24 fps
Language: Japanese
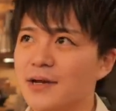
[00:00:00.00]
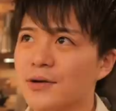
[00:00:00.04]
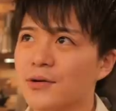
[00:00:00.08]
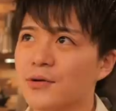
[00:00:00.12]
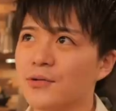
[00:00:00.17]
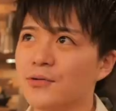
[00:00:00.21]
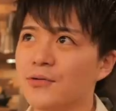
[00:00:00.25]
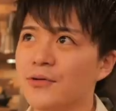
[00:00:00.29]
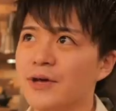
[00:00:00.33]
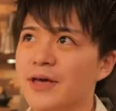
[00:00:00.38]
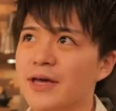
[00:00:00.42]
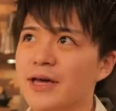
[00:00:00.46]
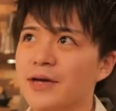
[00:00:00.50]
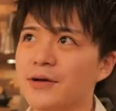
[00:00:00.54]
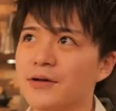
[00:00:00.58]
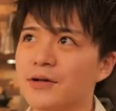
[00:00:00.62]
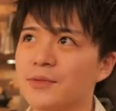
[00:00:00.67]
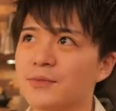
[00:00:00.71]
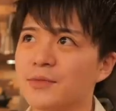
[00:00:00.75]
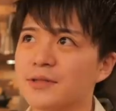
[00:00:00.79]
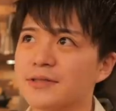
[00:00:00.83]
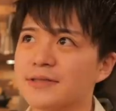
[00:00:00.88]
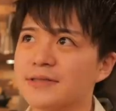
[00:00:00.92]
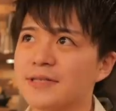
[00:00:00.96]
この部屋よ
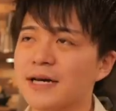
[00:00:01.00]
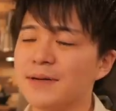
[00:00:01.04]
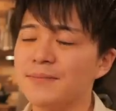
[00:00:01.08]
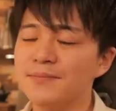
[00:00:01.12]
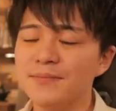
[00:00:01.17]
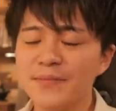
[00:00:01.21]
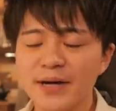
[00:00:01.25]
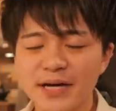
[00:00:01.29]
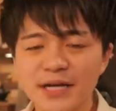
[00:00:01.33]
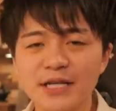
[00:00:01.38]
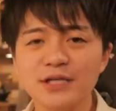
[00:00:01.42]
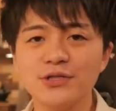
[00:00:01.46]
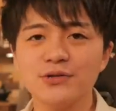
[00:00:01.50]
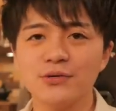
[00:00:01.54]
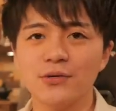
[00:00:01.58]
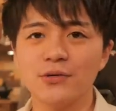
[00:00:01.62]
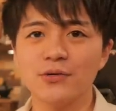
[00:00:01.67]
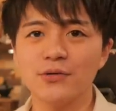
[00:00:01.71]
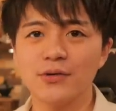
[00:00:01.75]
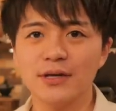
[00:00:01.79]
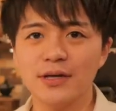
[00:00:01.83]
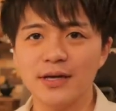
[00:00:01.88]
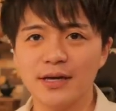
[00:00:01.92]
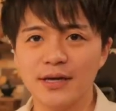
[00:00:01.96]
りも3倍以上
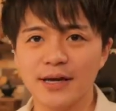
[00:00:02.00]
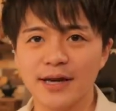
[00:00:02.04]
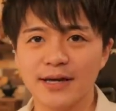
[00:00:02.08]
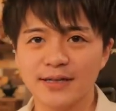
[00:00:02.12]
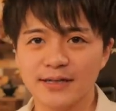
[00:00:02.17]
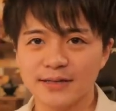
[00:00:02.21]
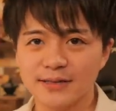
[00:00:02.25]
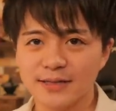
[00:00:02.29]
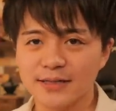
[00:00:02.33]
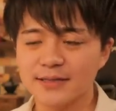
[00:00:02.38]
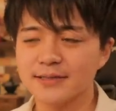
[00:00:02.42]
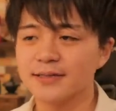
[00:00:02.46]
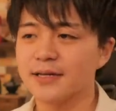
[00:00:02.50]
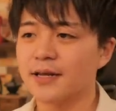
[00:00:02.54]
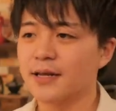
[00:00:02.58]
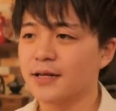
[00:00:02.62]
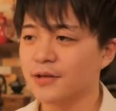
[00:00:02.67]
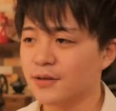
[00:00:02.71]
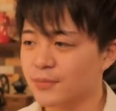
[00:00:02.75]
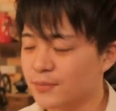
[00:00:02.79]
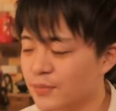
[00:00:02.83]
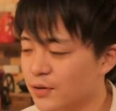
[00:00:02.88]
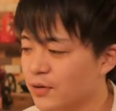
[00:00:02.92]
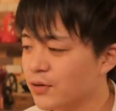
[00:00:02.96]
大きい部屋なんですけれ
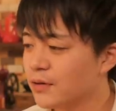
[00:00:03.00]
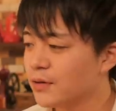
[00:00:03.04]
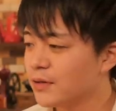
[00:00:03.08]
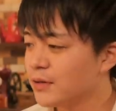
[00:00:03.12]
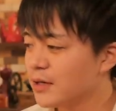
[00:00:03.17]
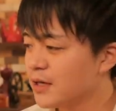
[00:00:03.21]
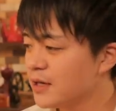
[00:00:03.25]
ども、